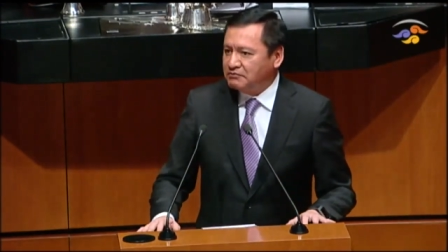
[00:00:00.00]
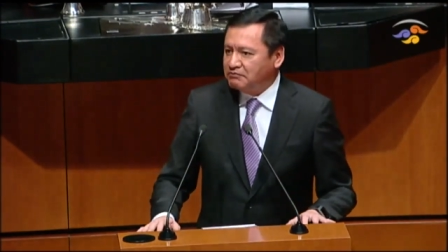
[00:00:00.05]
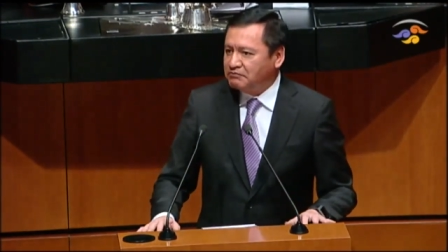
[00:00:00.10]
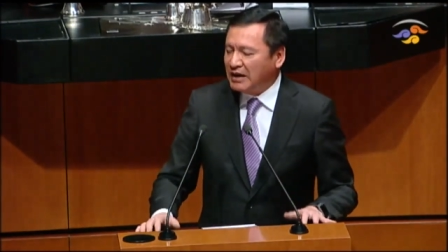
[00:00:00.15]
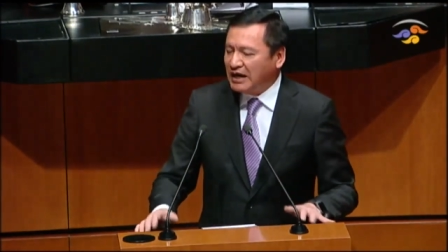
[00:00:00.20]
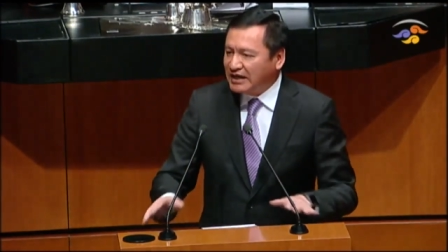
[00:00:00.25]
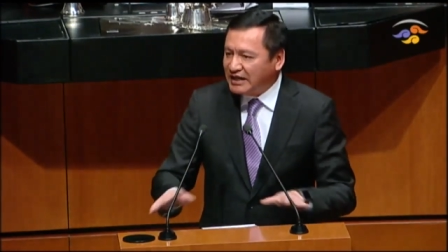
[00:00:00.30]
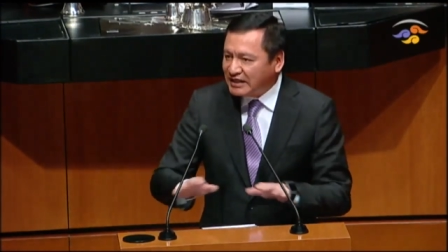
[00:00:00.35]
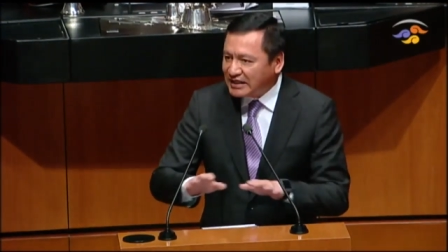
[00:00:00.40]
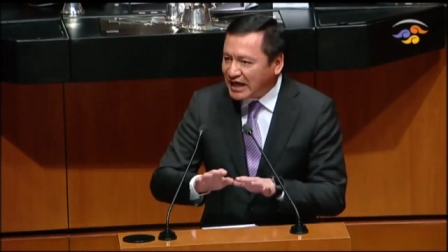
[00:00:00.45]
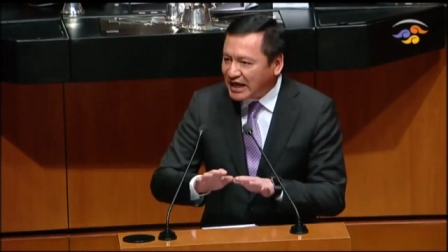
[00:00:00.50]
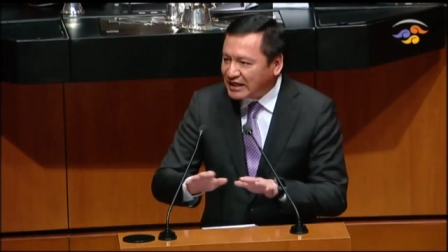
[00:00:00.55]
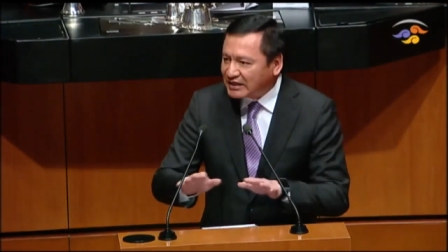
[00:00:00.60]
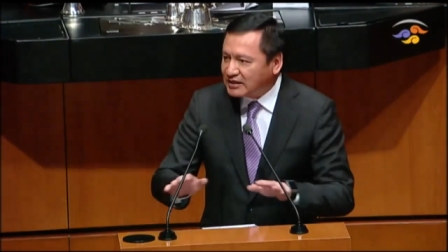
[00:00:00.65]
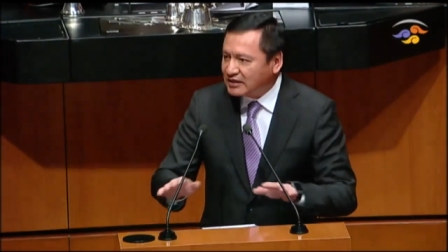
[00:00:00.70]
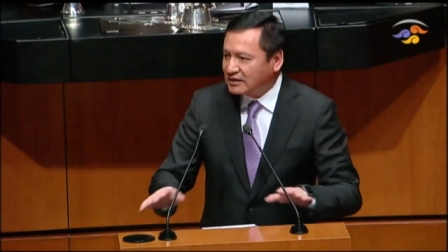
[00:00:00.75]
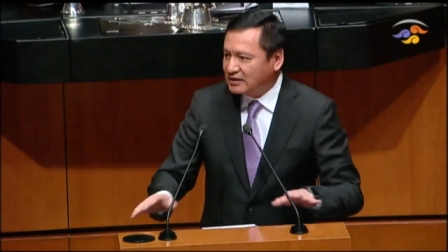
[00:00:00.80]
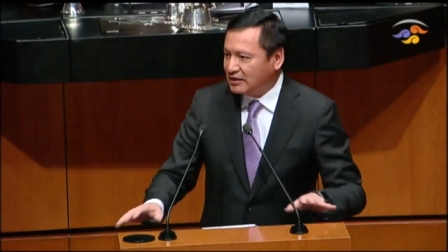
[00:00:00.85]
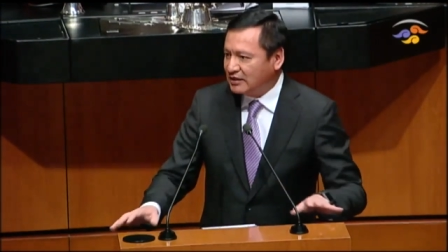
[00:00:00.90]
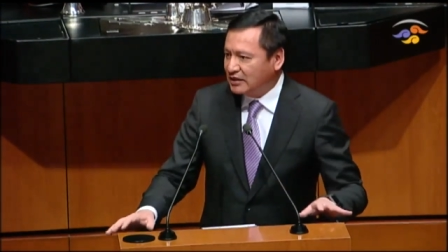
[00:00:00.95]
paridad
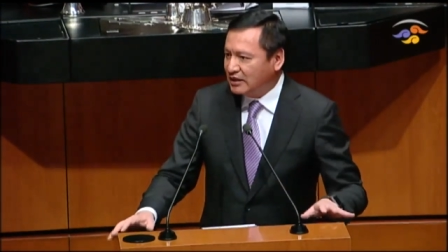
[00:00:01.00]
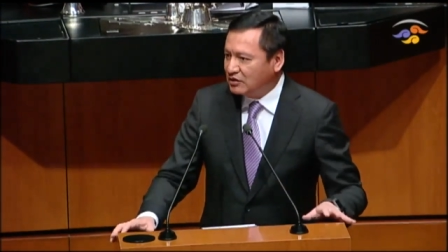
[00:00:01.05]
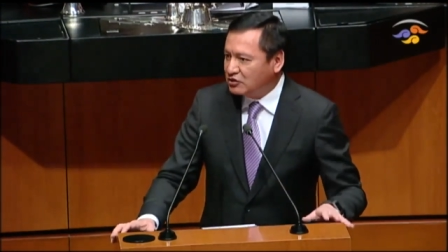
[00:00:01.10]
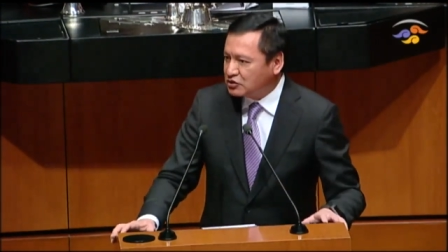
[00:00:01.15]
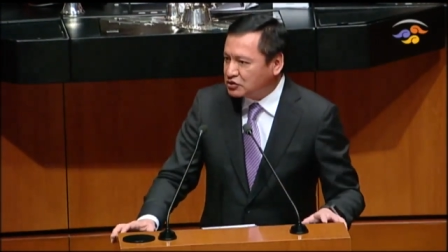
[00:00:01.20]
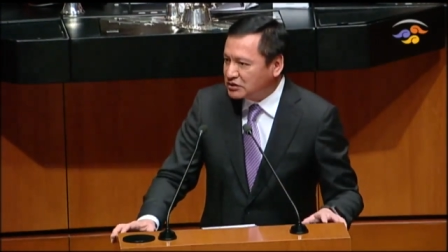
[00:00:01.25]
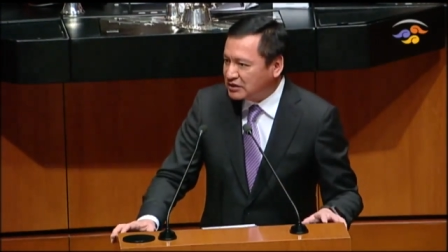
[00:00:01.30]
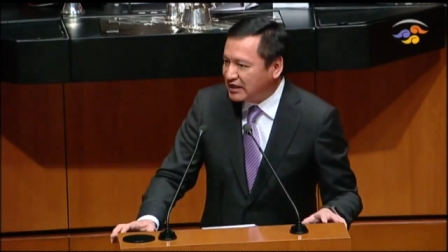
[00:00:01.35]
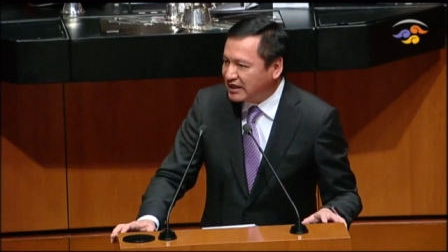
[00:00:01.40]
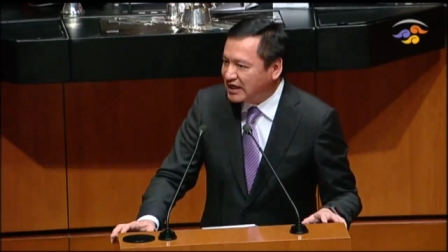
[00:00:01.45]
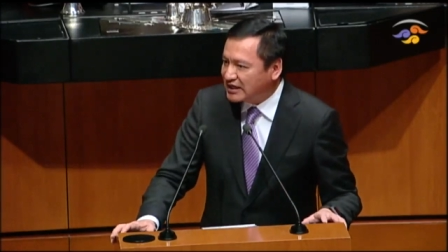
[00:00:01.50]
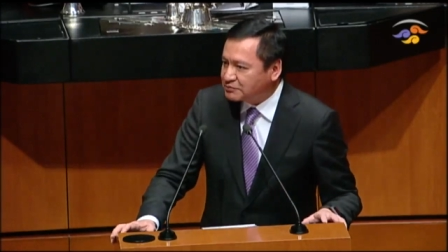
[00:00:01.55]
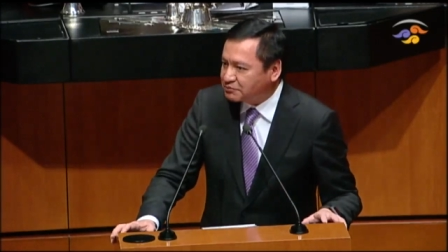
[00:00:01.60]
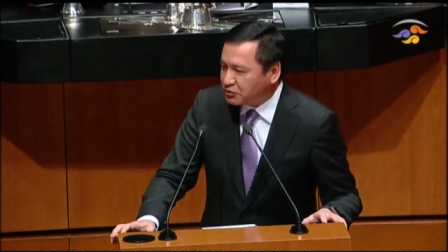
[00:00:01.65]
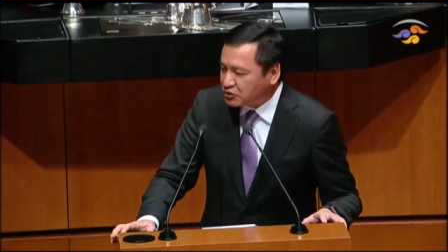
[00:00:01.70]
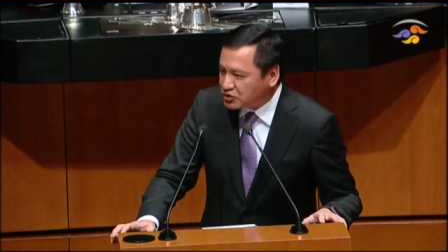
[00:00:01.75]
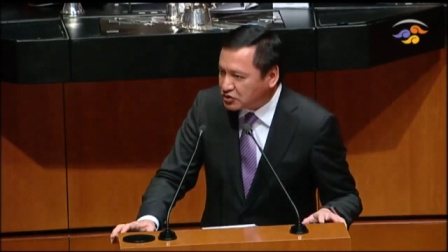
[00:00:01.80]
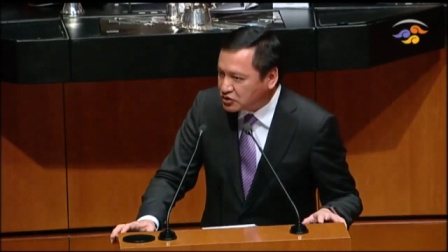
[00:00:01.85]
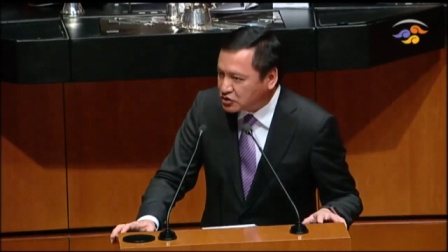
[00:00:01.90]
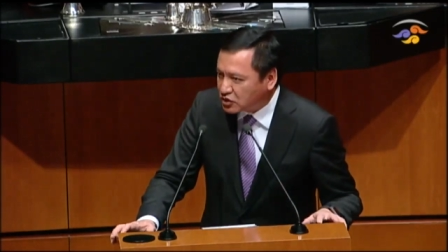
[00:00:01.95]
en, los, en las
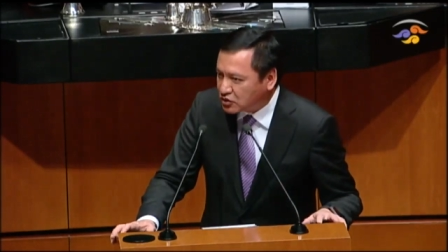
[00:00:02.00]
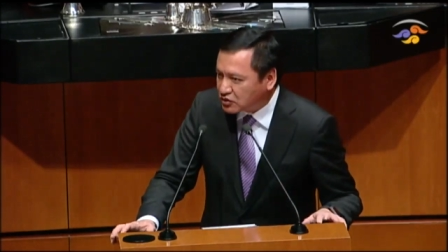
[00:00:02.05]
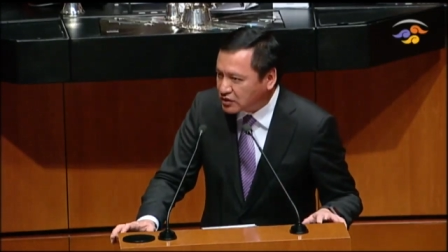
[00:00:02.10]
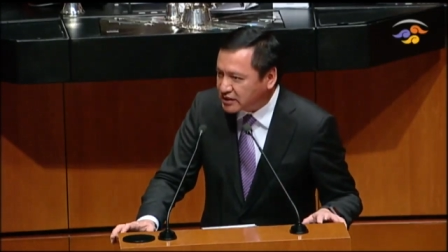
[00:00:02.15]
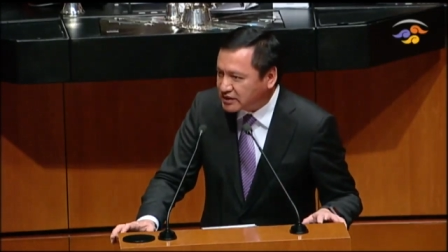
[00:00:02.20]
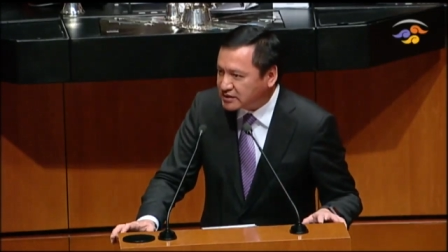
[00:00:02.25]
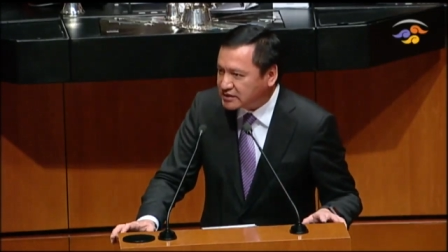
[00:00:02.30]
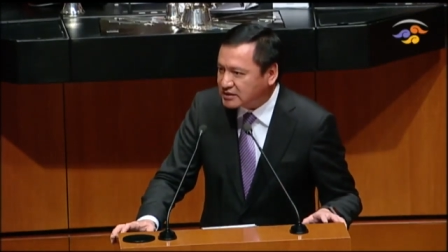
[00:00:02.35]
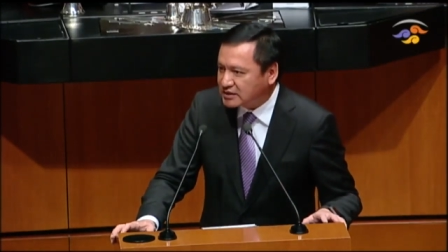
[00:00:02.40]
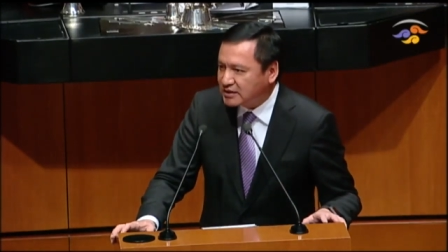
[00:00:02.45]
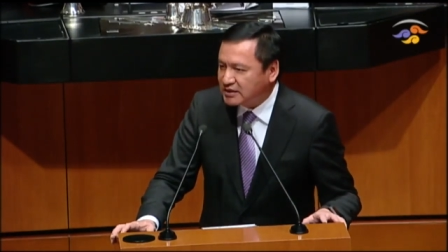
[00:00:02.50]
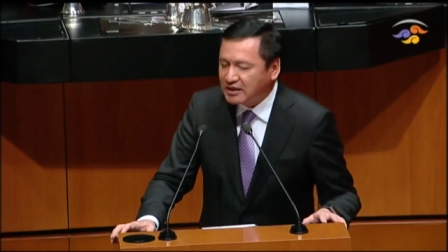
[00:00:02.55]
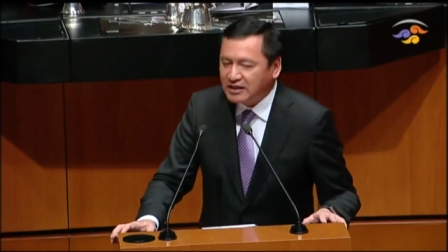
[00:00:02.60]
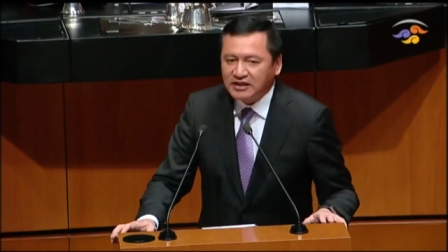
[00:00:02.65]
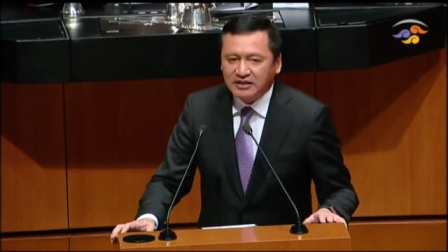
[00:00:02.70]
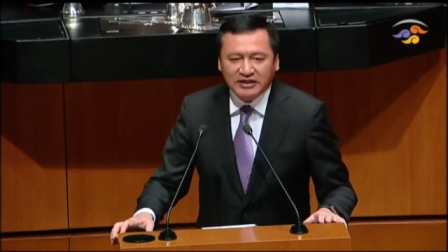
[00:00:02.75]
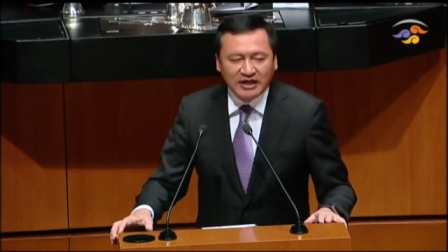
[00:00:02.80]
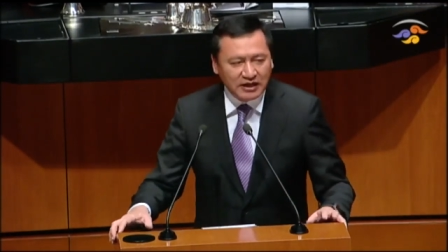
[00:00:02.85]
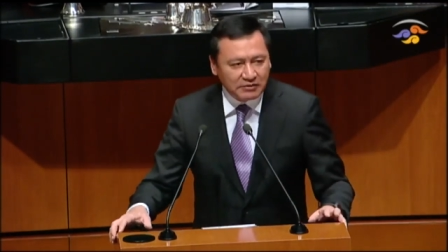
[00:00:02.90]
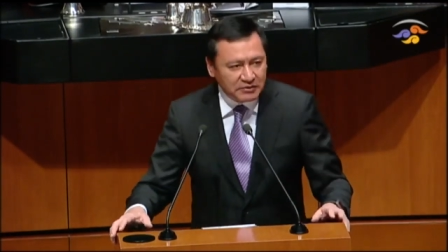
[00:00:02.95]
posiciones
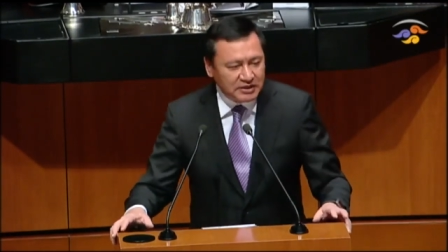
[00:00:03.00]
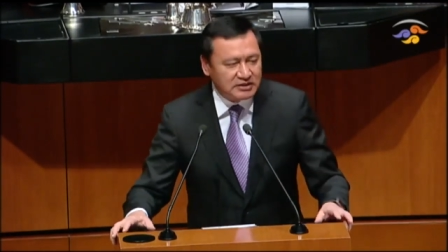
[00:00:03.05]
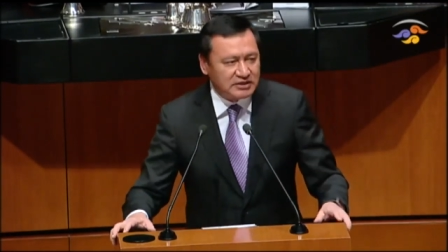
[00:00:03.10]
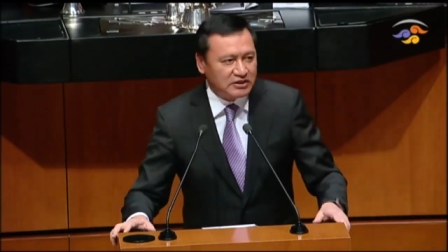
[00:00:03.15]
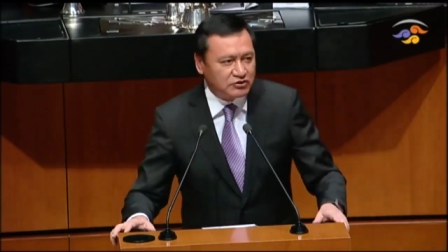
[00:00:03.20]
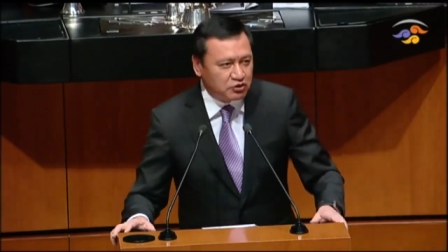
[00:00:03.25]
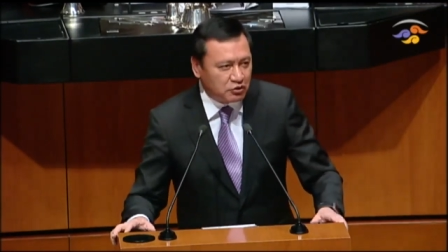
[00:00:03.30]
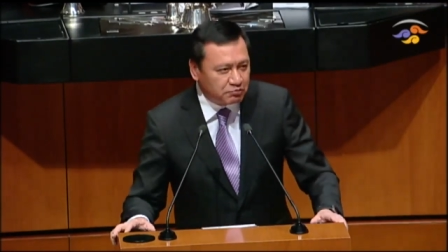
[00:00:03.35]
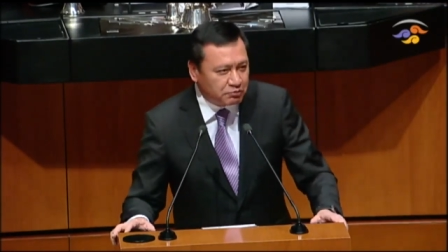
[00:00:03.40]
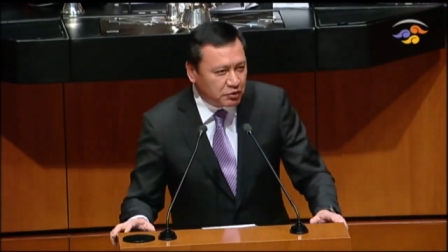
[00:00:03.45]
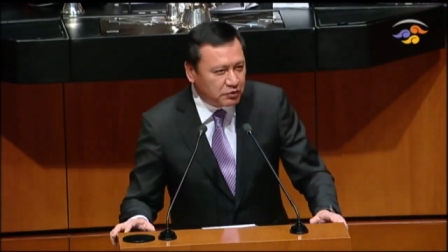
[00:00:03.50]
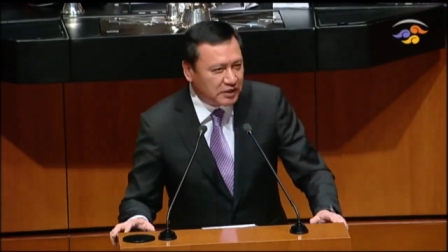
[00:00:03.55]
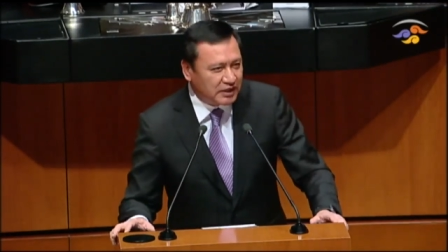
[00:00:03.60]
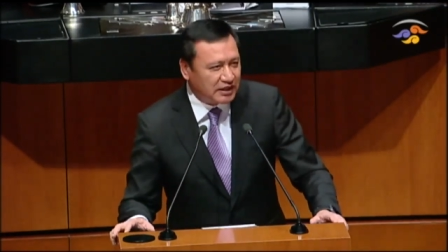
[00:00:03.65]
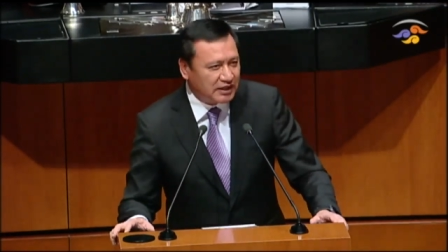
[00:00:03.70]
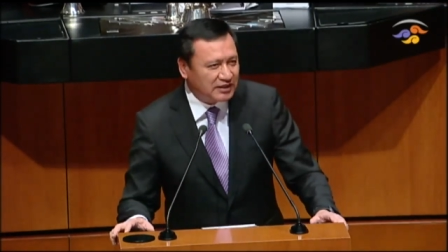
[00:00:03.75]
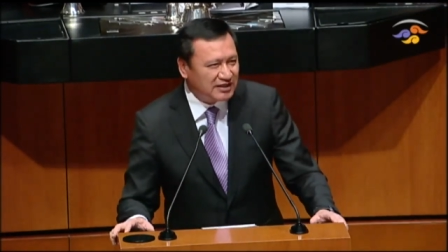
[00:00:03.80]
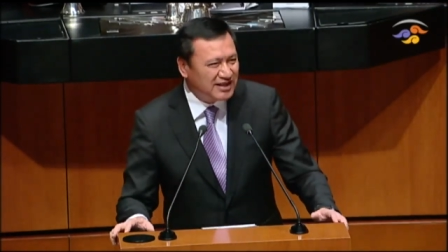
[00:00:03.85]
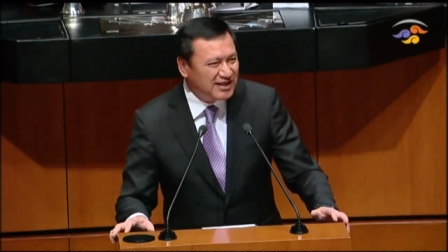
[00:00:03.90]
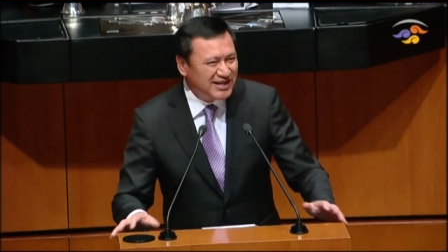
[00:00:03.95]
de la administración
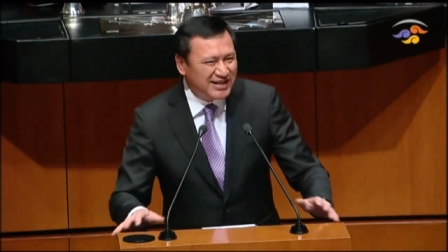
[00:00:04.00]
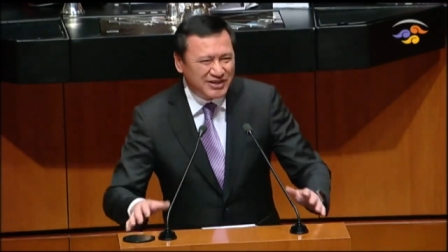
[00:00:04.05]
pública.